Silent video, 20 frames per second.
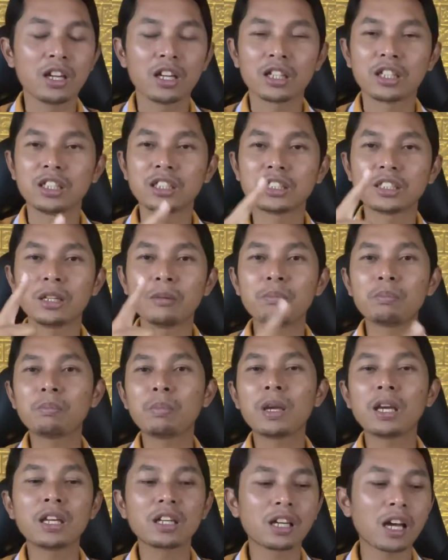ngisi
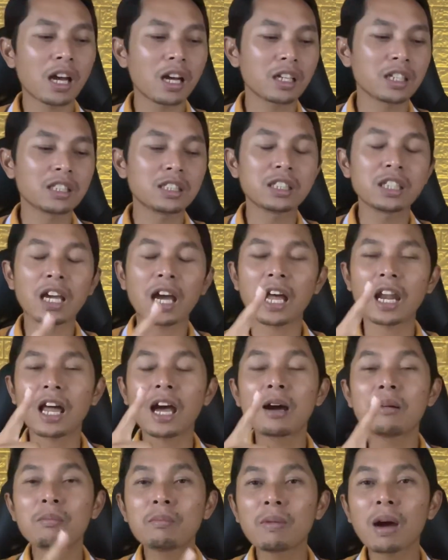pin nggak ngisi
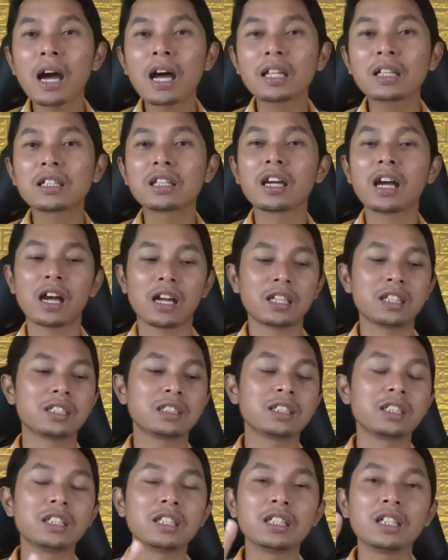alamat nggak
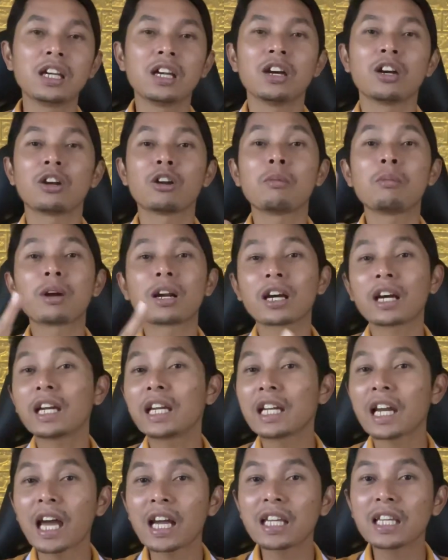isi nomor
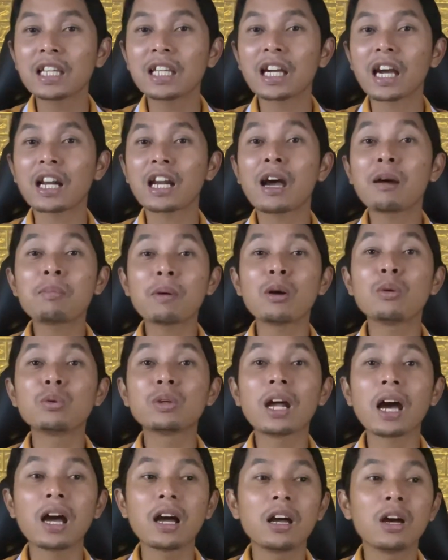rekening lagi karena apa
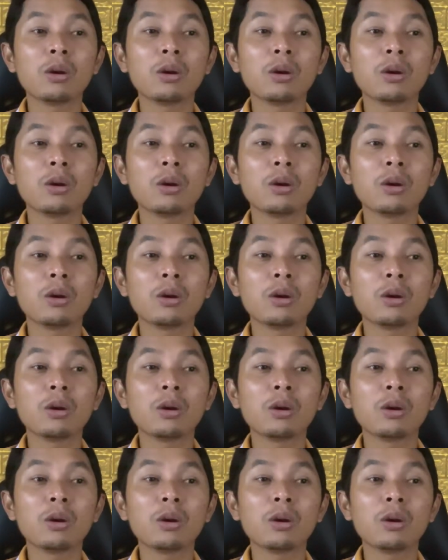udah